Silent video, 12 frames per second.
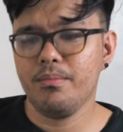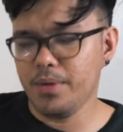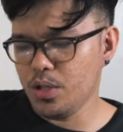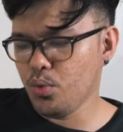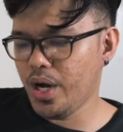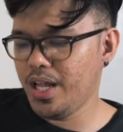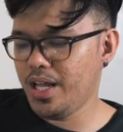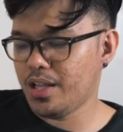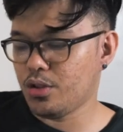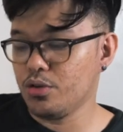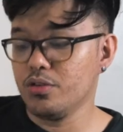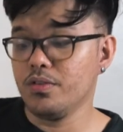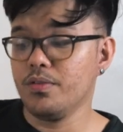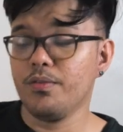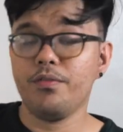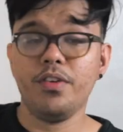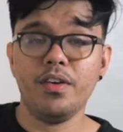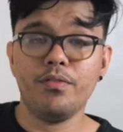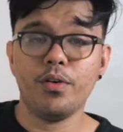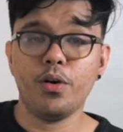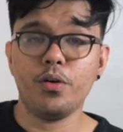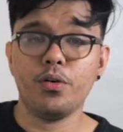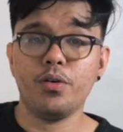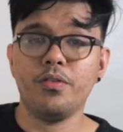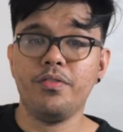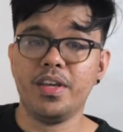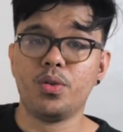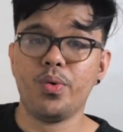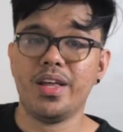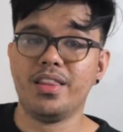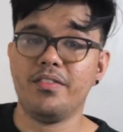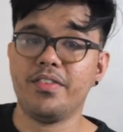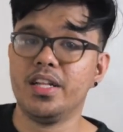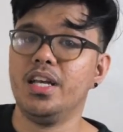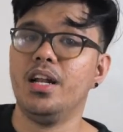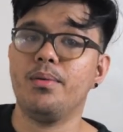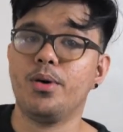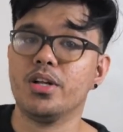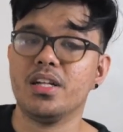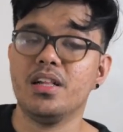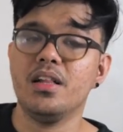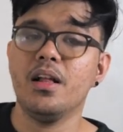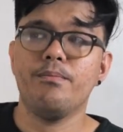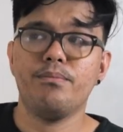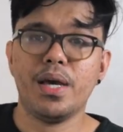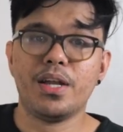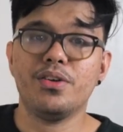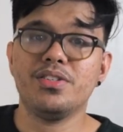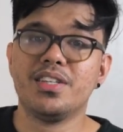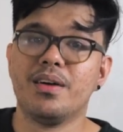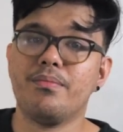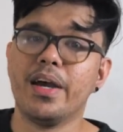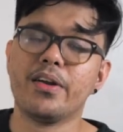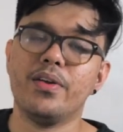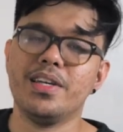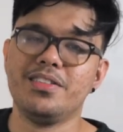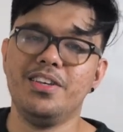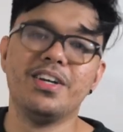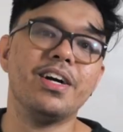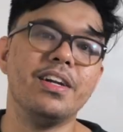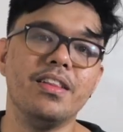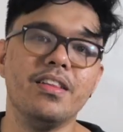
Meanwhile, itong Vivo V20 Vanilla model, meron siyang micro SD card.